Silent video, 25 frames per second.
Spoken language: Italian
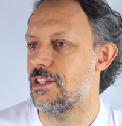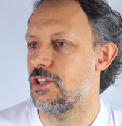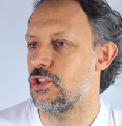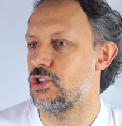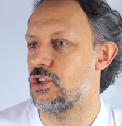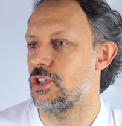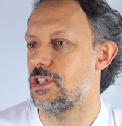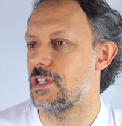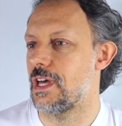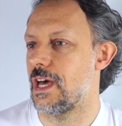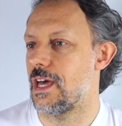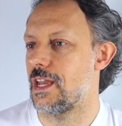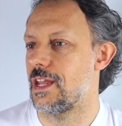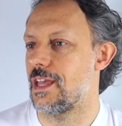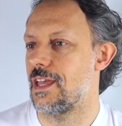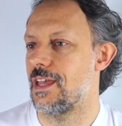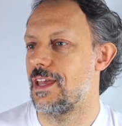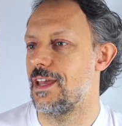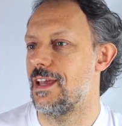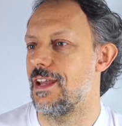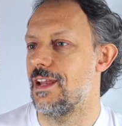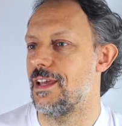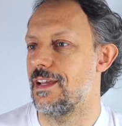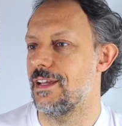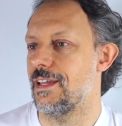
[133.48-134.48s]
di
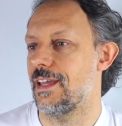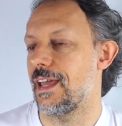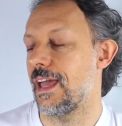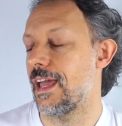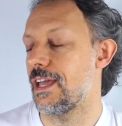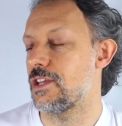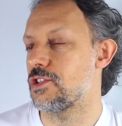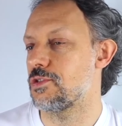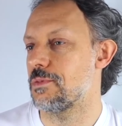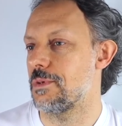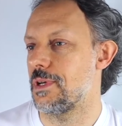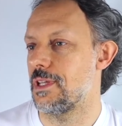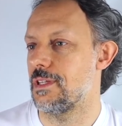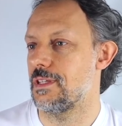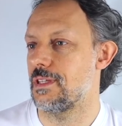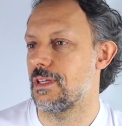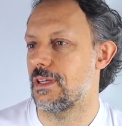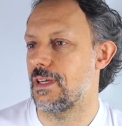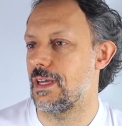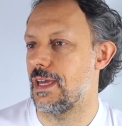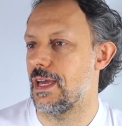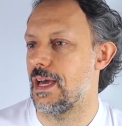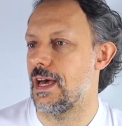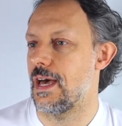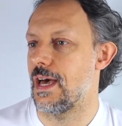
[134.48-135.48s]
citare è
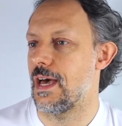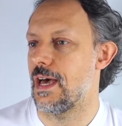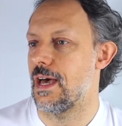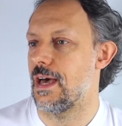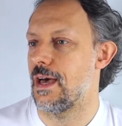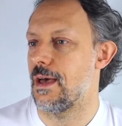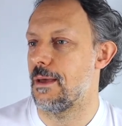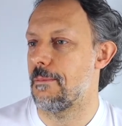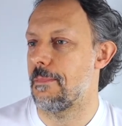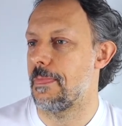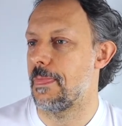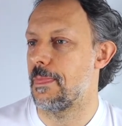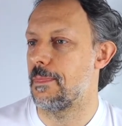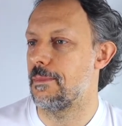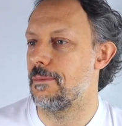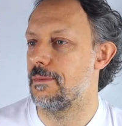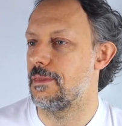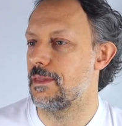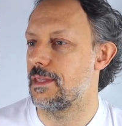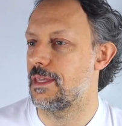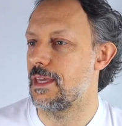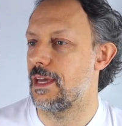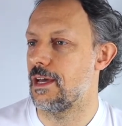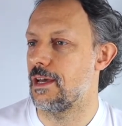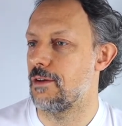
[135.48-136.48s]
l'engagement che ha,
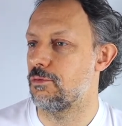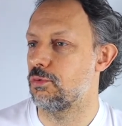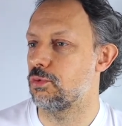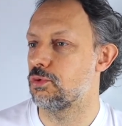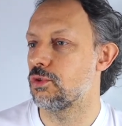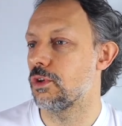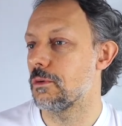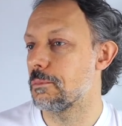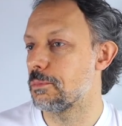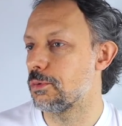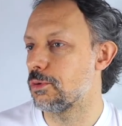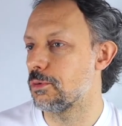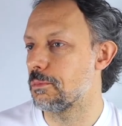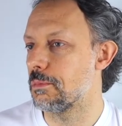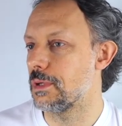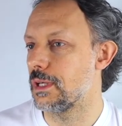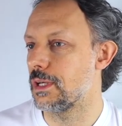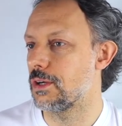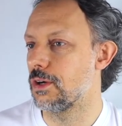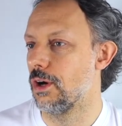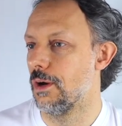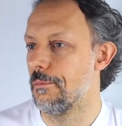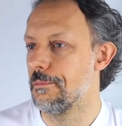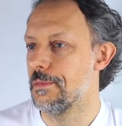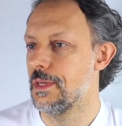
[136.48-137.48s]
che ha avuto il
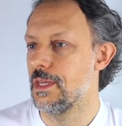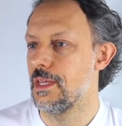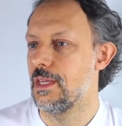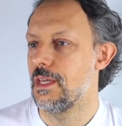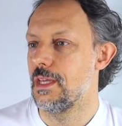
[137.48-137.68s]
pubblico.